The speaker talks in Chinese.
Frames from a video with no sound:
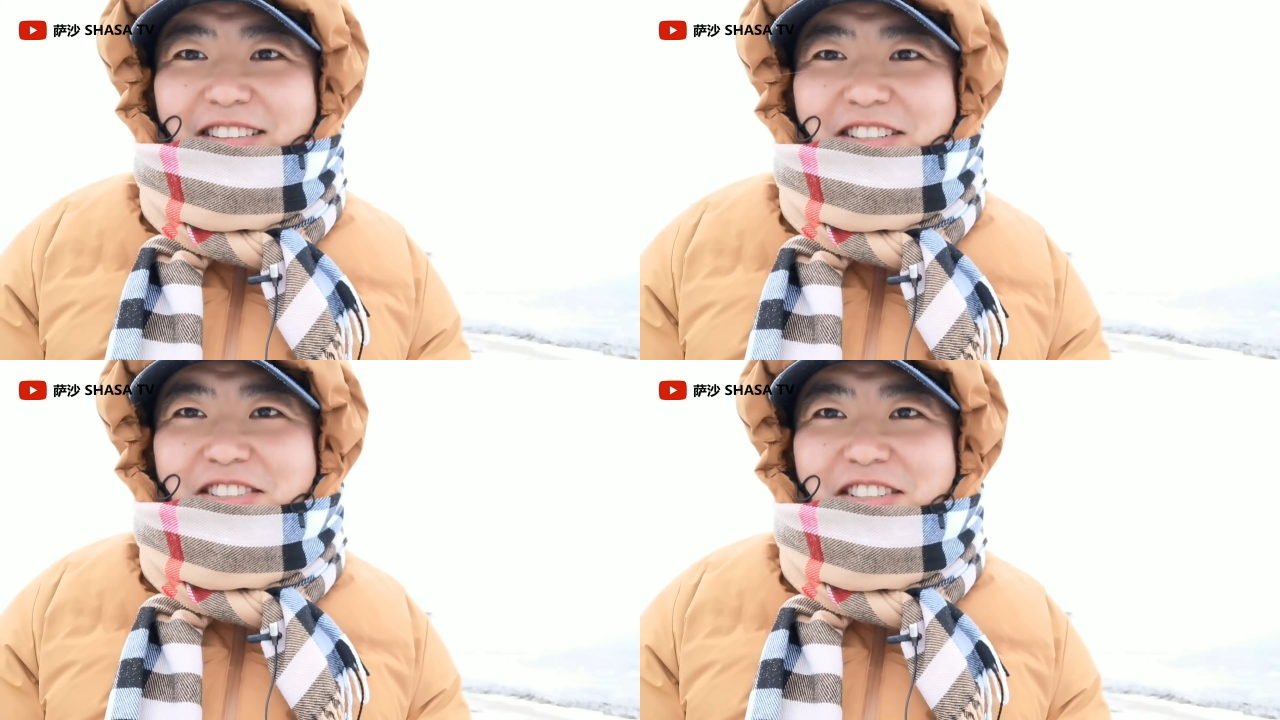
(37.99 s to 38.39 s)

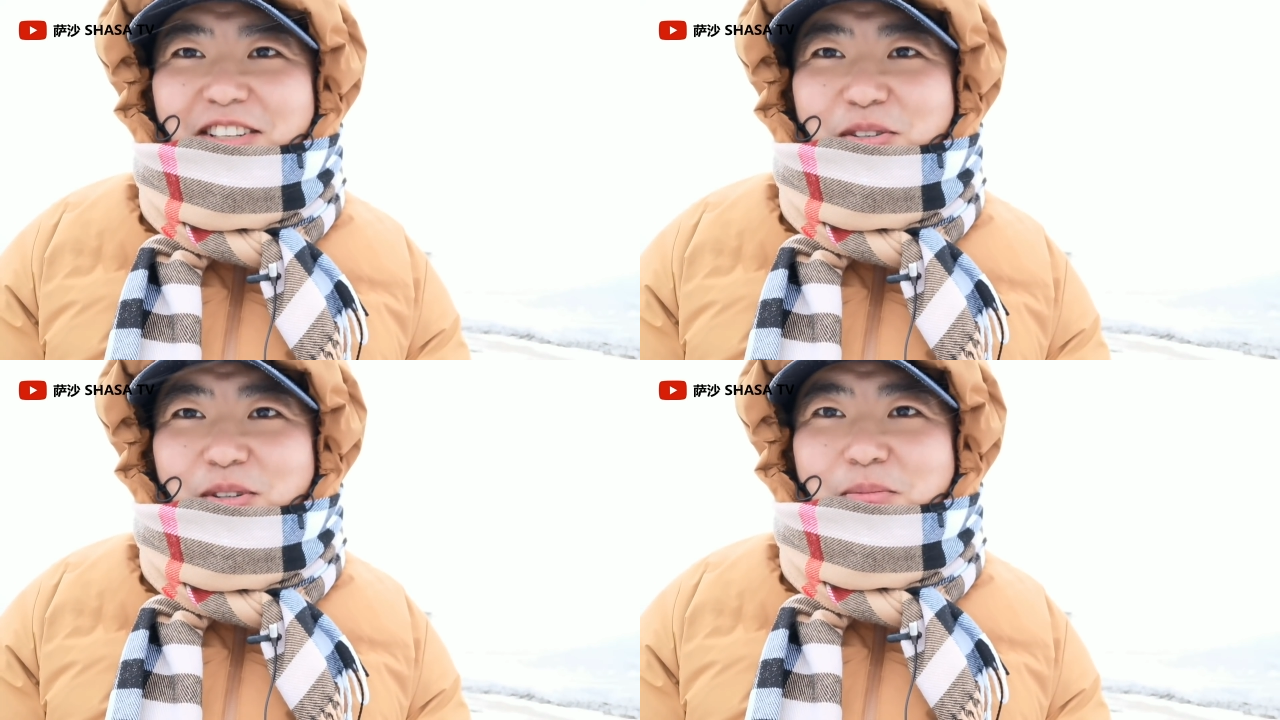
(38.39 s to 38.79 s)
这个世
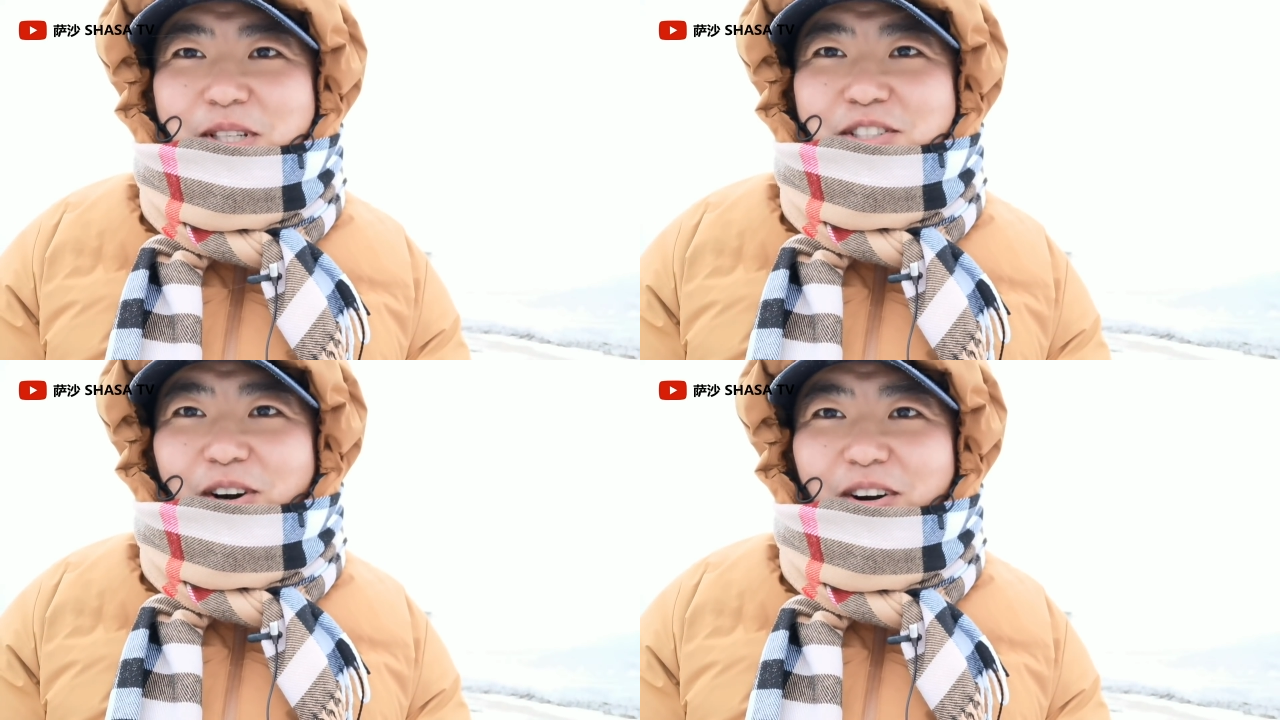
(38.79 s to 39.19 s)
界就是这
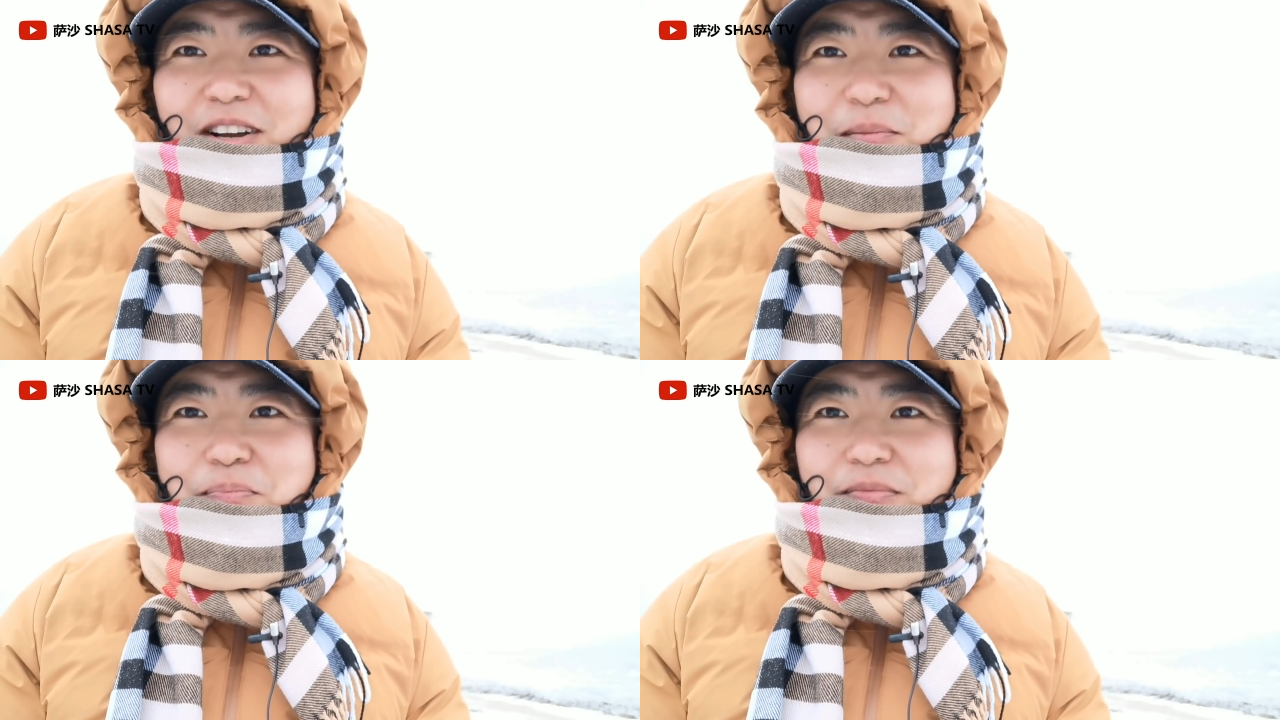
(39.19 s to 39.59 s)
么小啊！
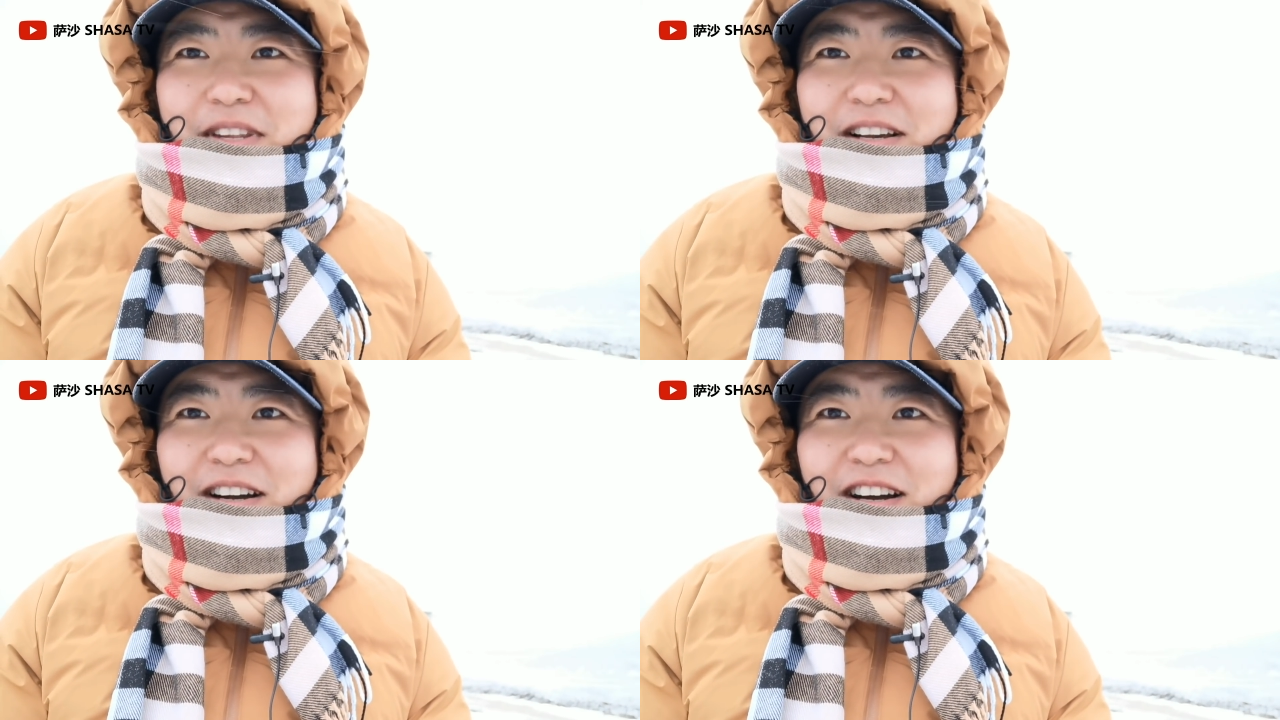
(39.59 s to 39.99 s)

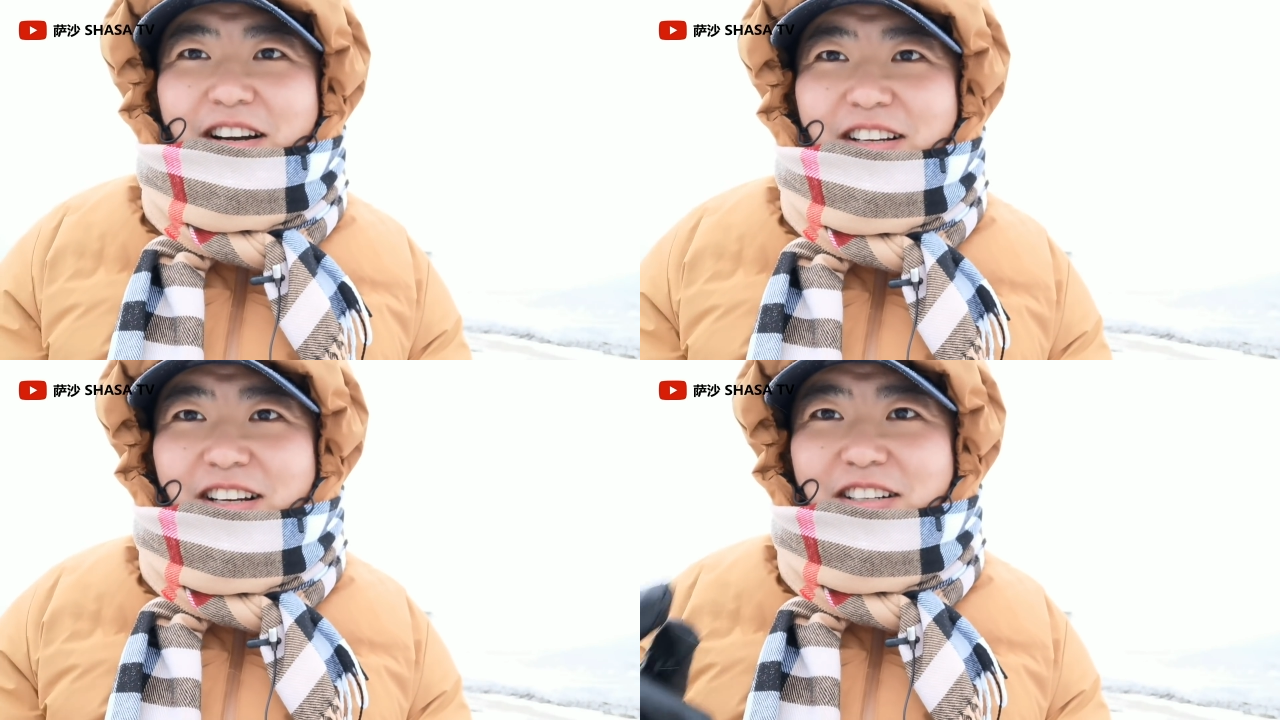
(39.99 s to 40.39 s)
看
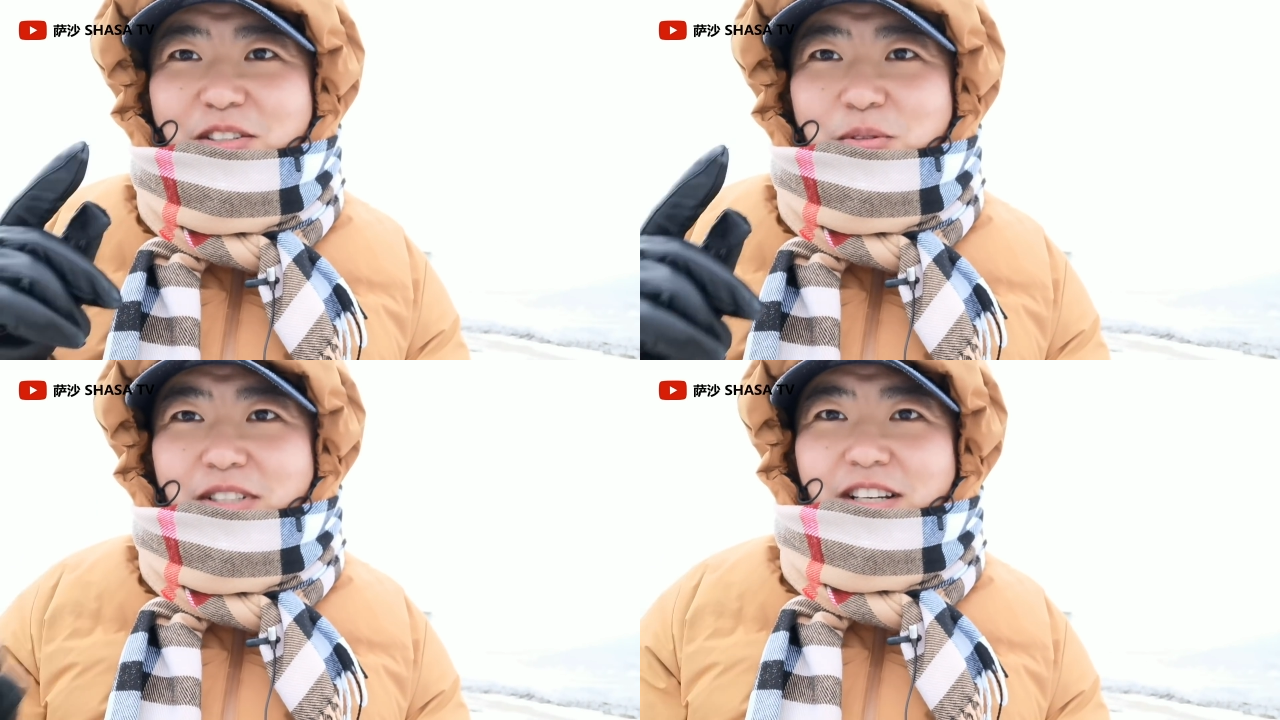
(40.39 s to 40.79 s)
看，看这
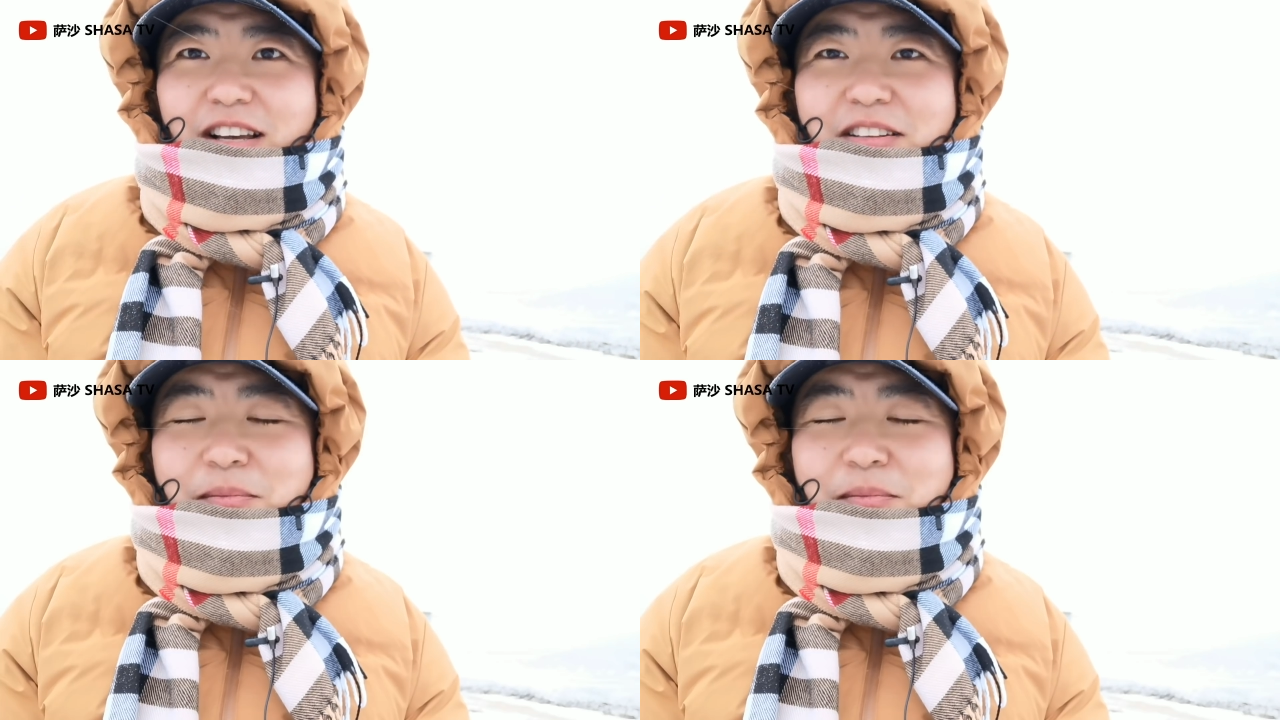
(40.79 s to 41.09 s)
雪下了。